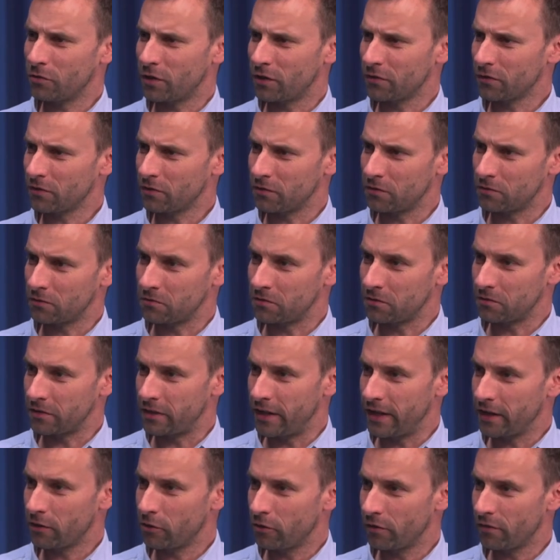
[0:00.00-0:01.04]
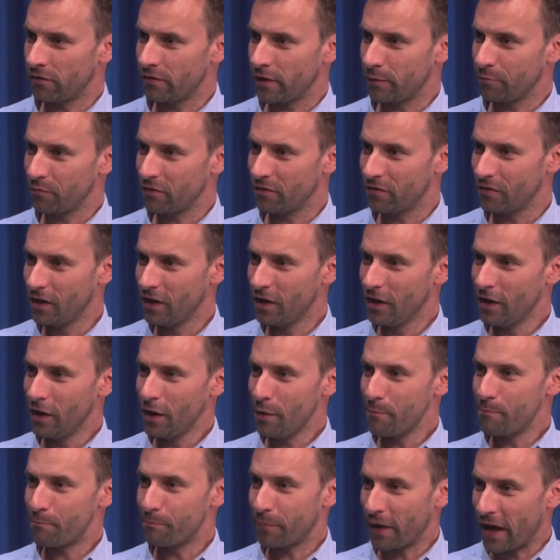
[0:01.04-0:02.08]
Du hast einen
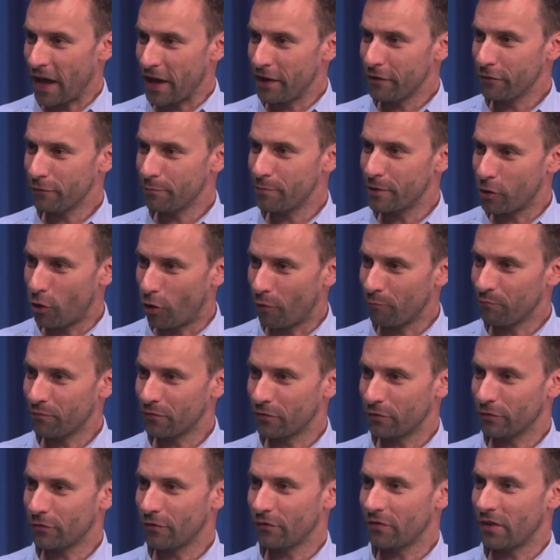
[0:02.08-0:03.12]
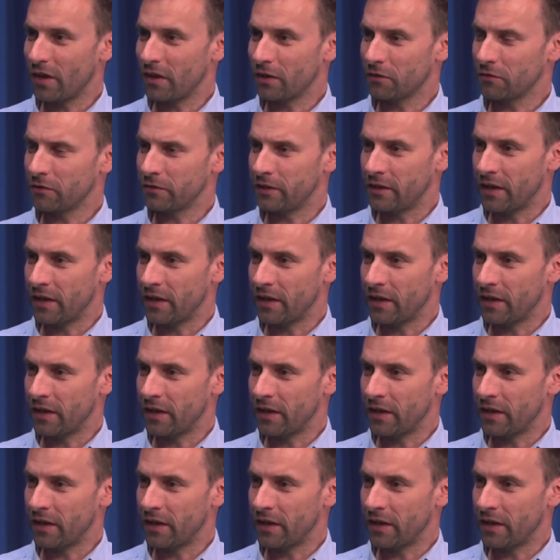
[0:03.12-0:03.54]
Lehrkonzeptpreis bekommen, sozusagen, ja.